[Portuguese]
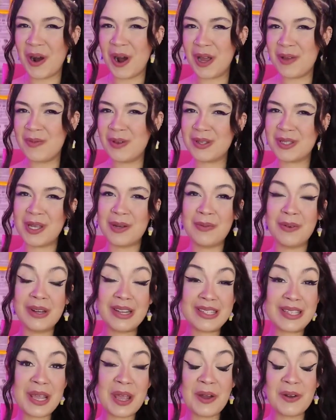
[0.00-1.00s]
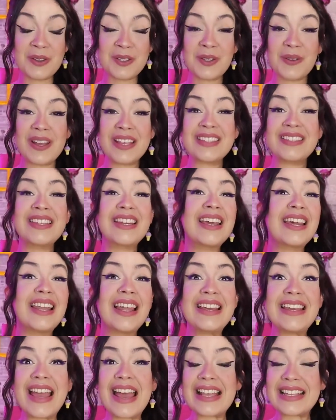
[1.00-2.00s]
oi, meus amores! Eu sou a
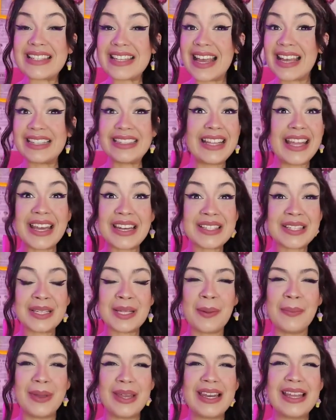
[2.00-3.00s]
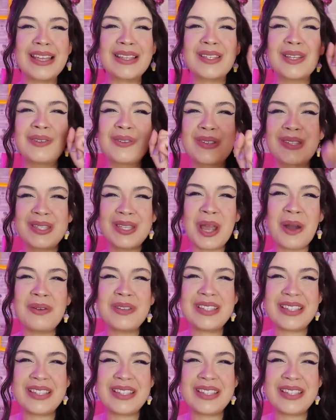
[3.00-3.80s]
Estrela e essa é a Terça da Beleza do seu